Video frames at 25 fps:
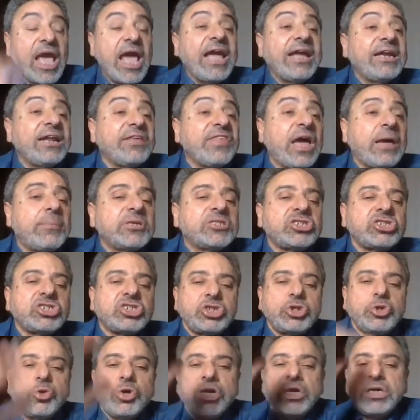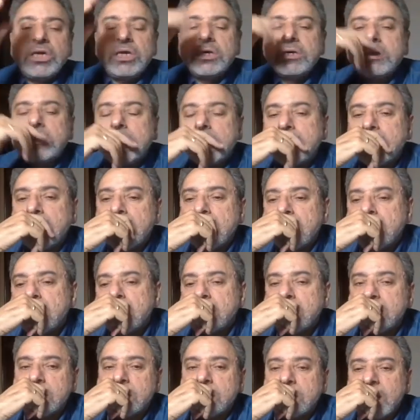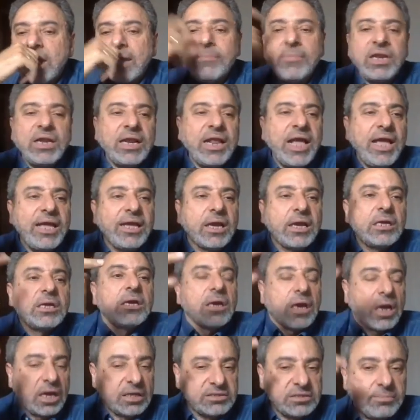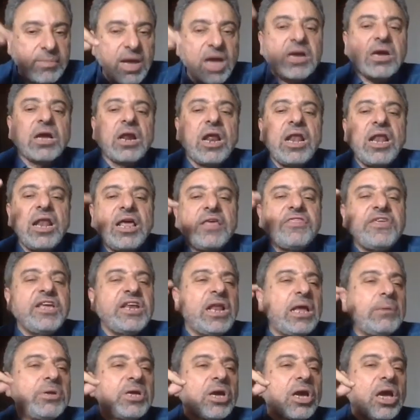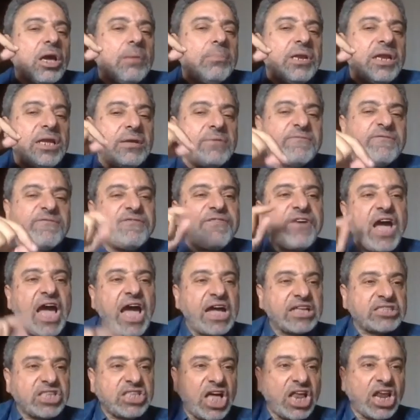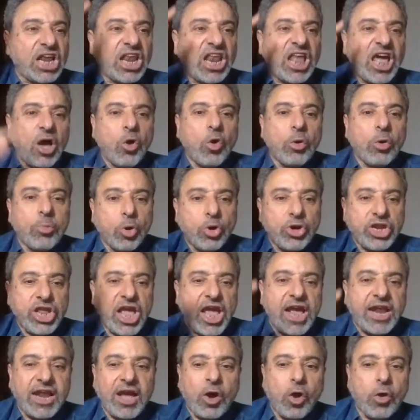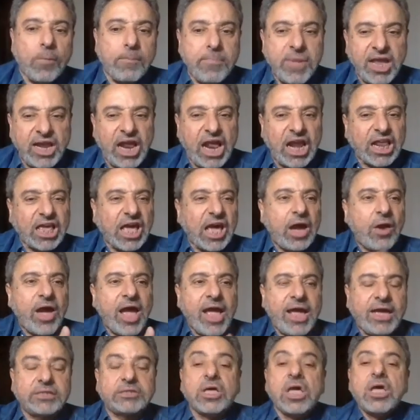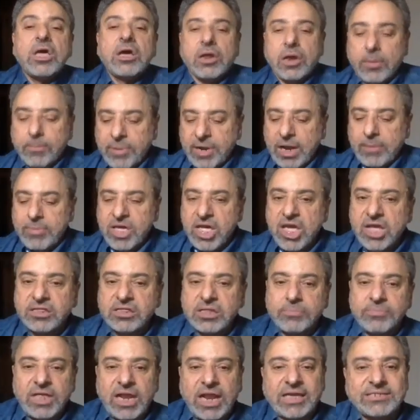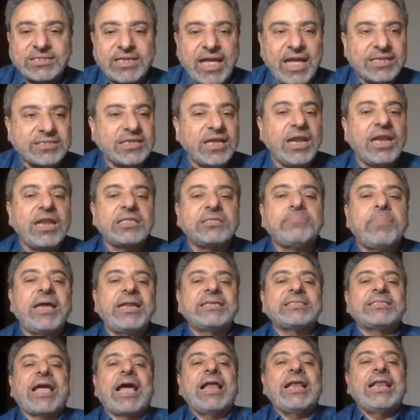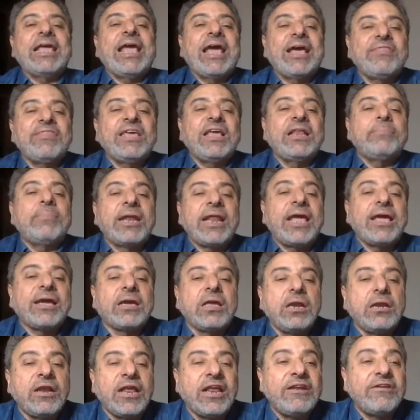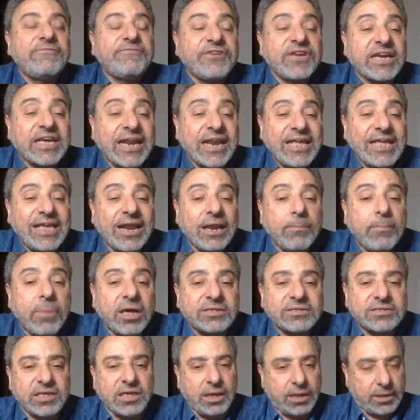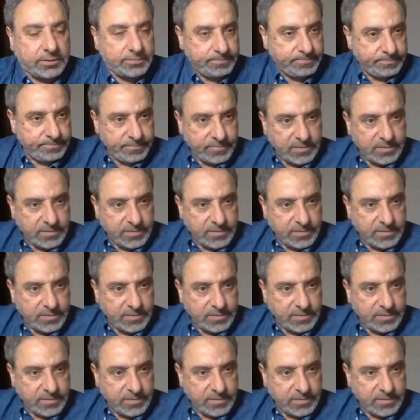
اين ذهبت الشيوعيه كمل الايه قد مكر الذين من قبلهم فاتى الله بنيانهم من القواعد ربنا بيهد من الاساس اللي اتبنت عليه هذه المناهج الفكريه الباطله